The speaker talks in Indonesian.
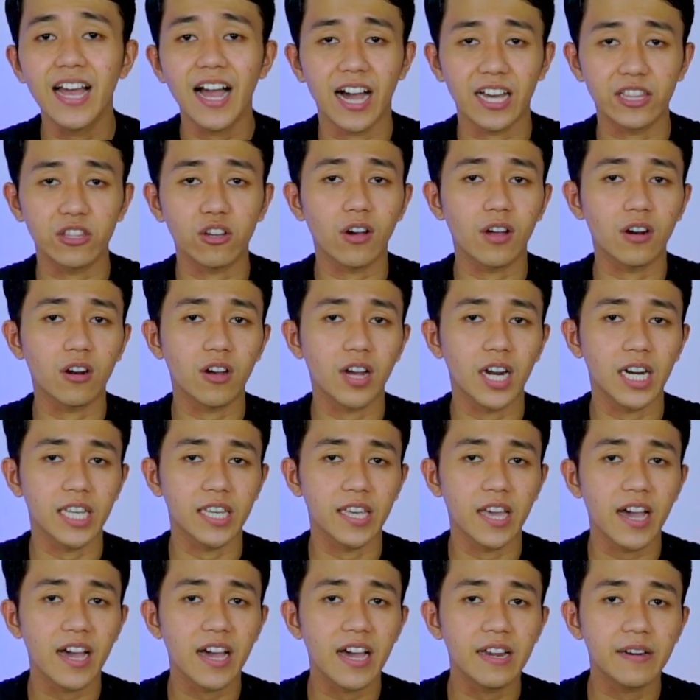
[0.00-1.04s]
Atau kalau
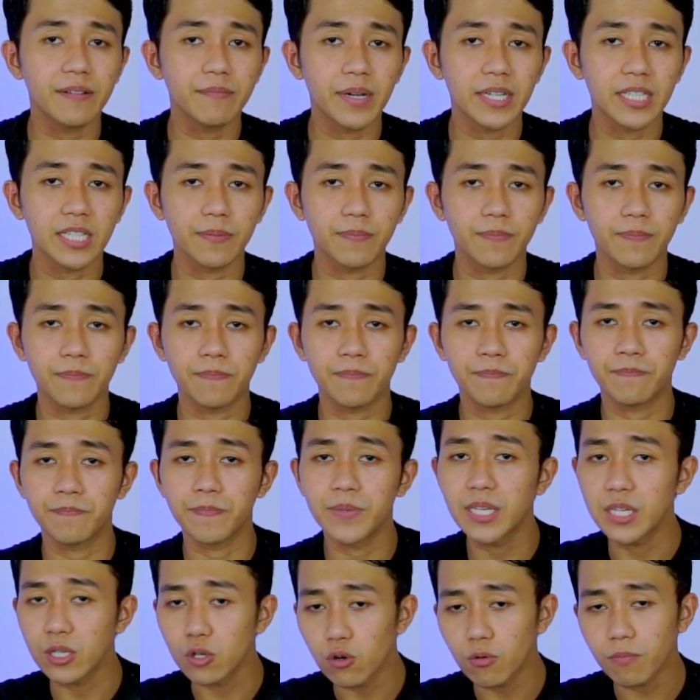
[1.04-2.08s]
kalian masih
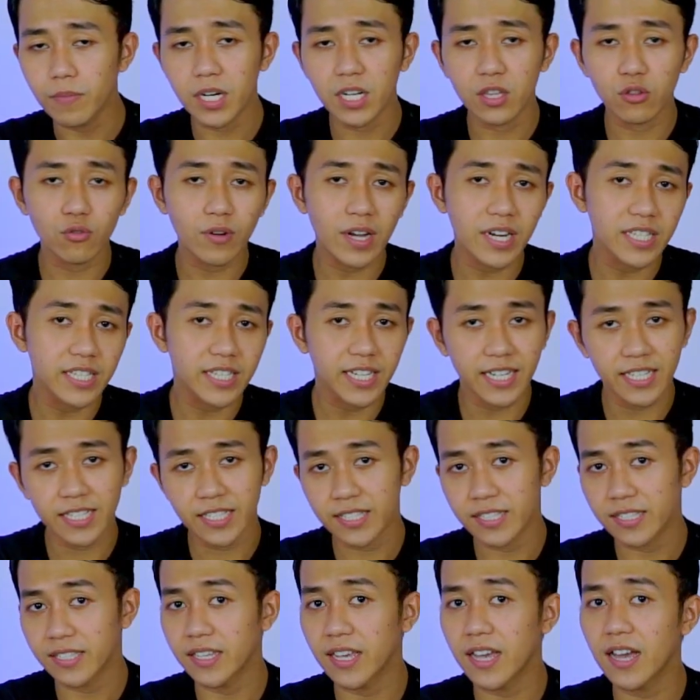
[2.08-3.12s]
bingung menentukan
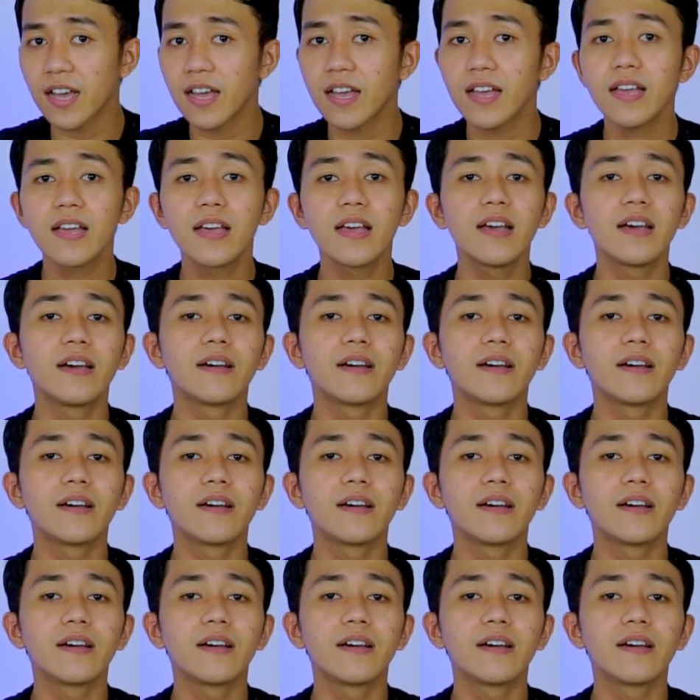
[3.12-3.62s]
size-nya,